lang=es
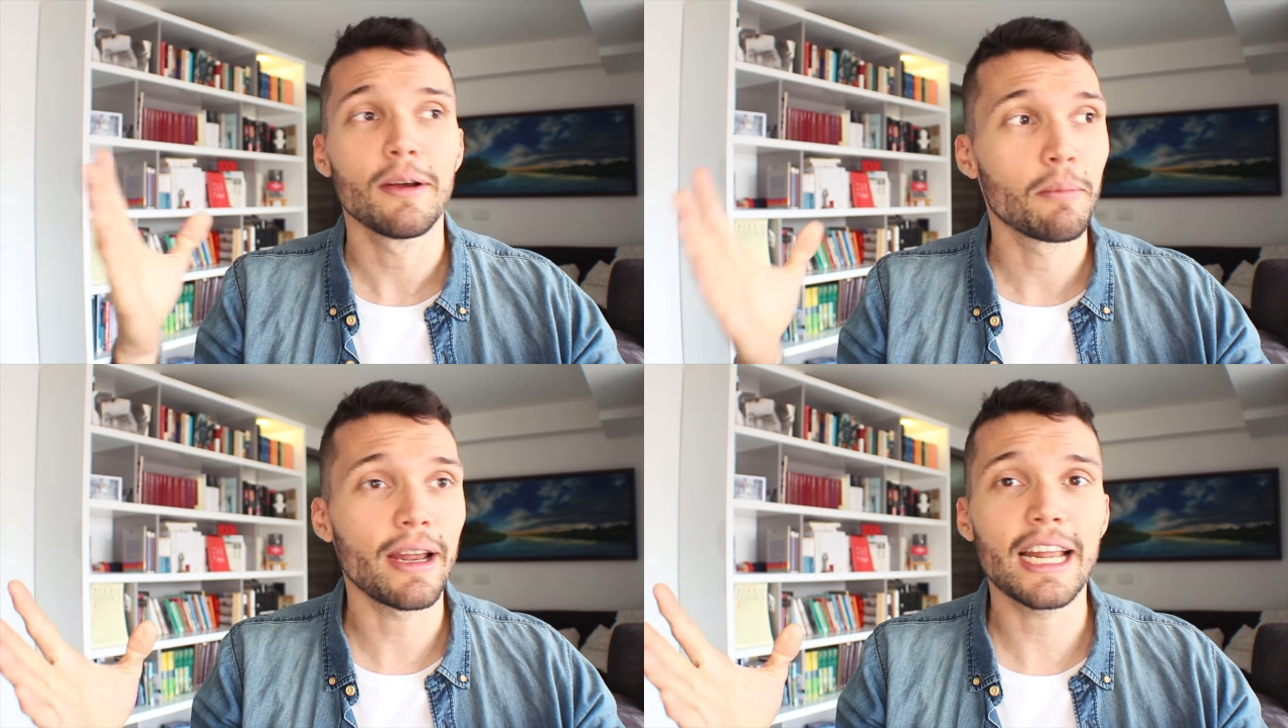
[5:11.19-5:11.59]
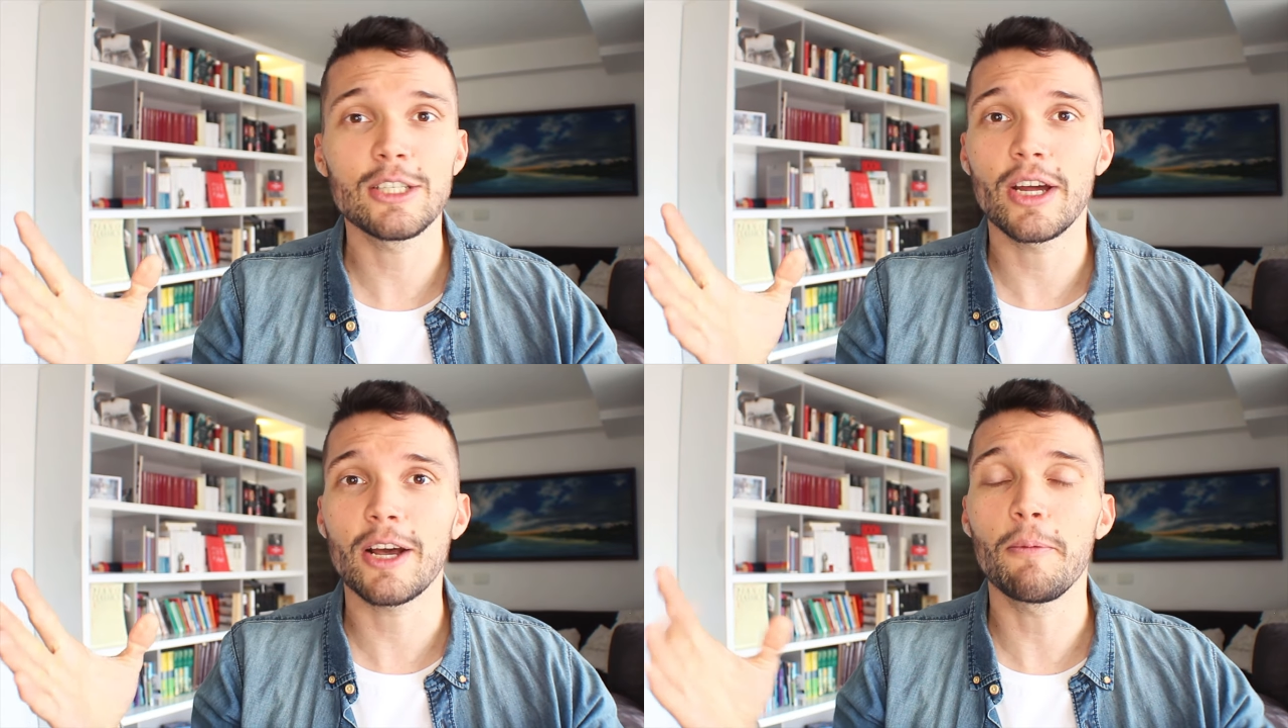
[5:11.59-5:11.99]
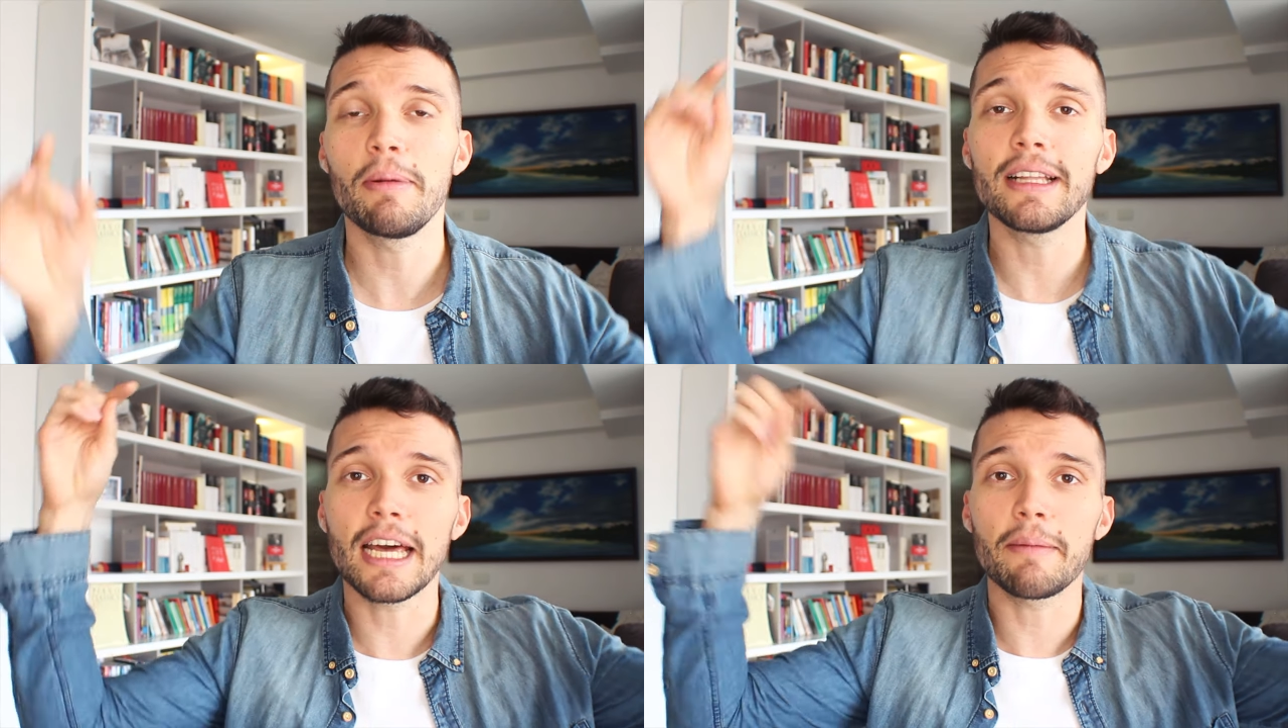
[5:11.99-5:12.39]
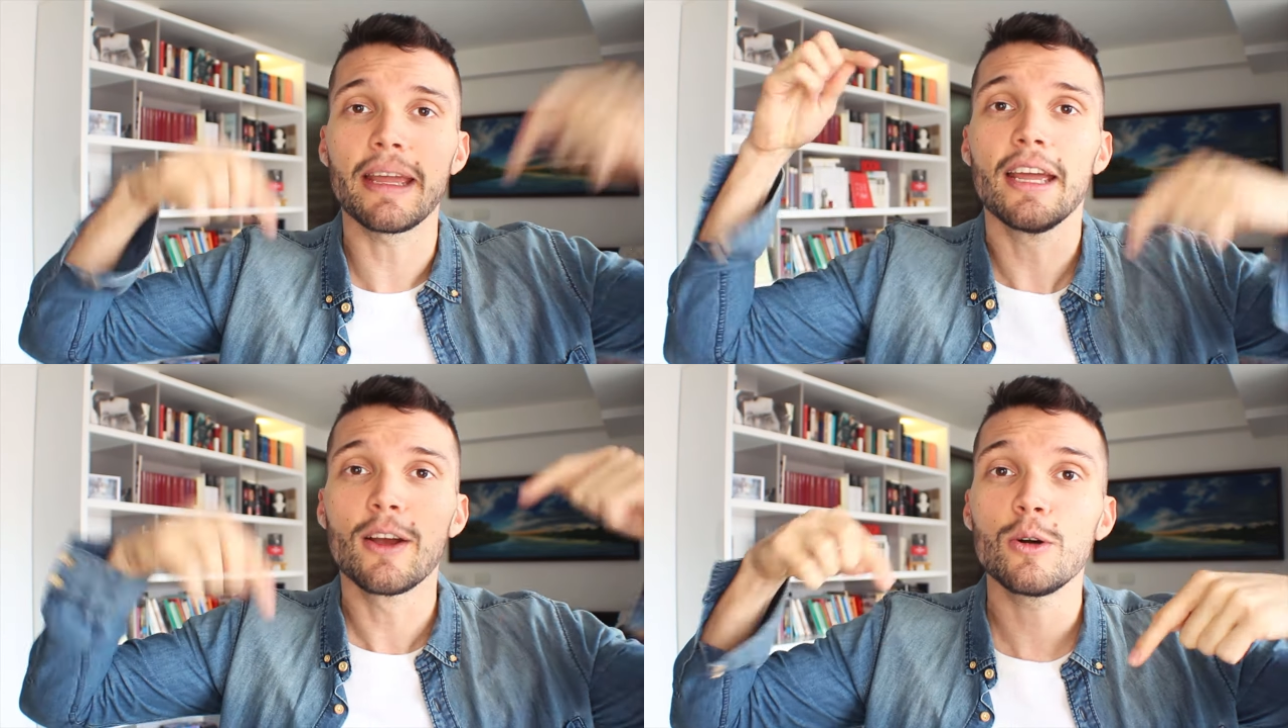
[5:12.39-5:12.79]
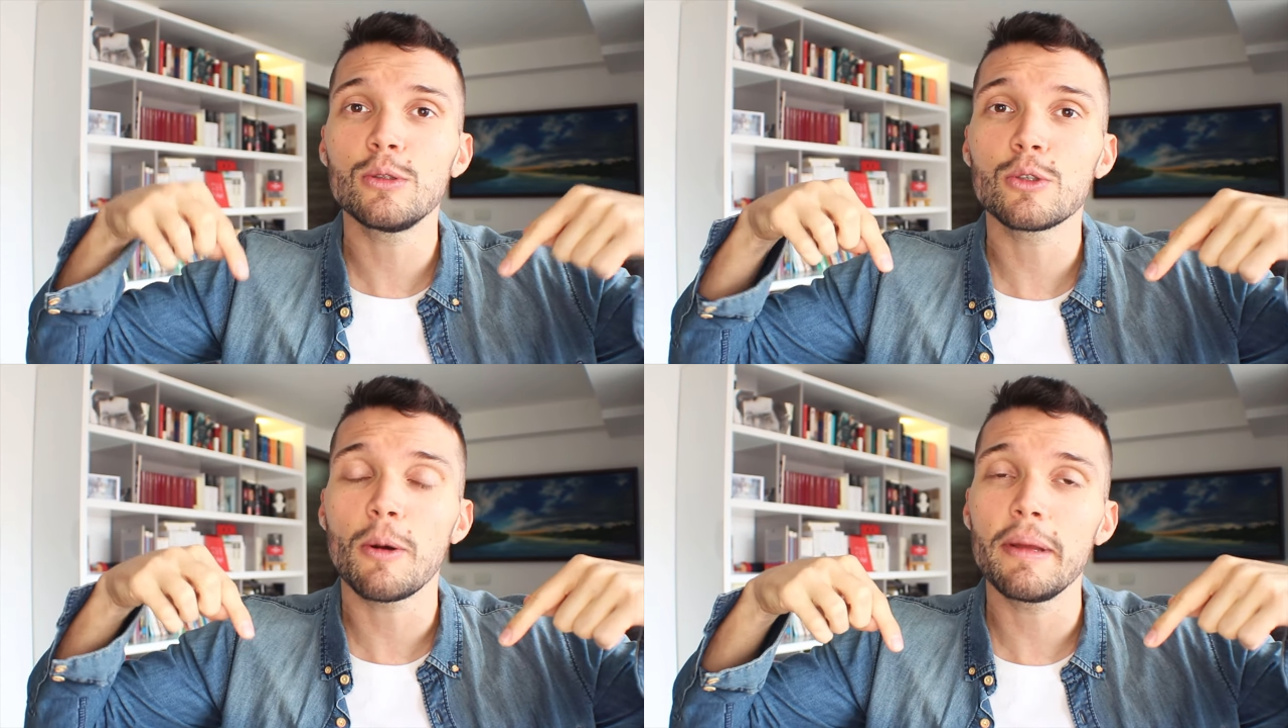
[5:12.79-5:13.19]
pueden ayudar a completarme con
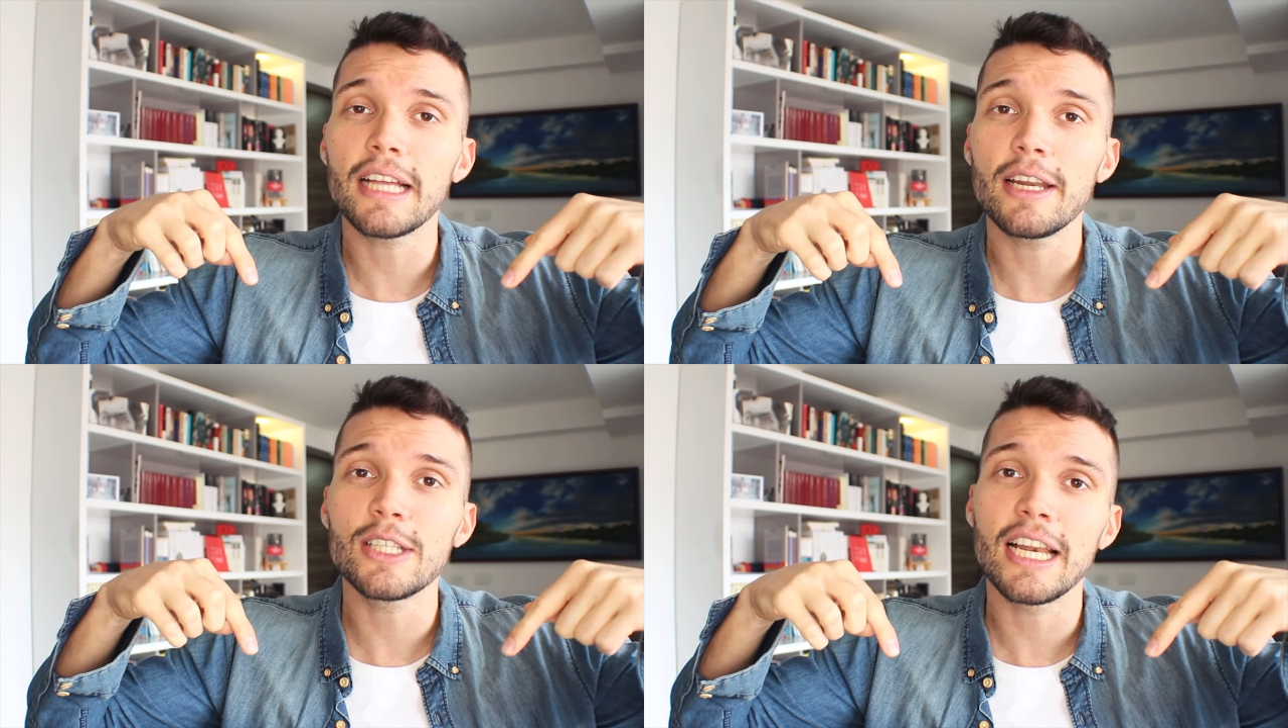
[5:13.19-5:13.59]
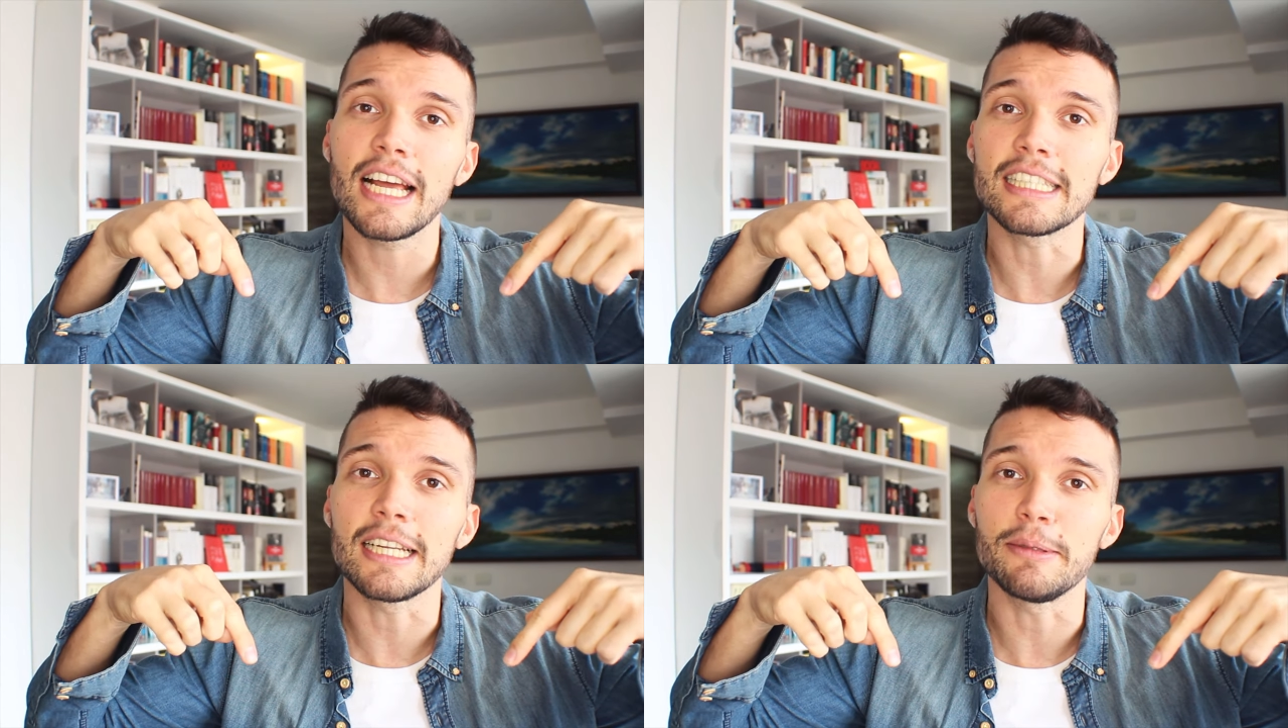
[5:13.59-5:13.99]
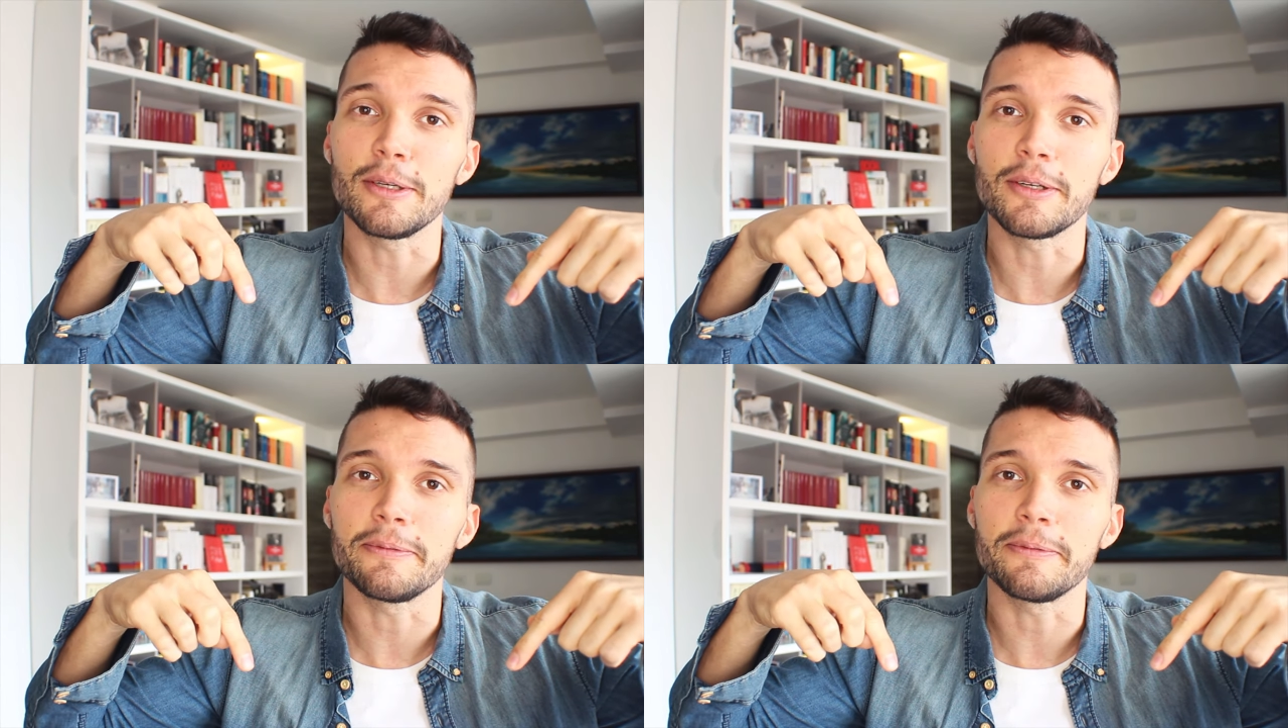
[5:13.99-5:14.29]
sus comentarios en la descripción.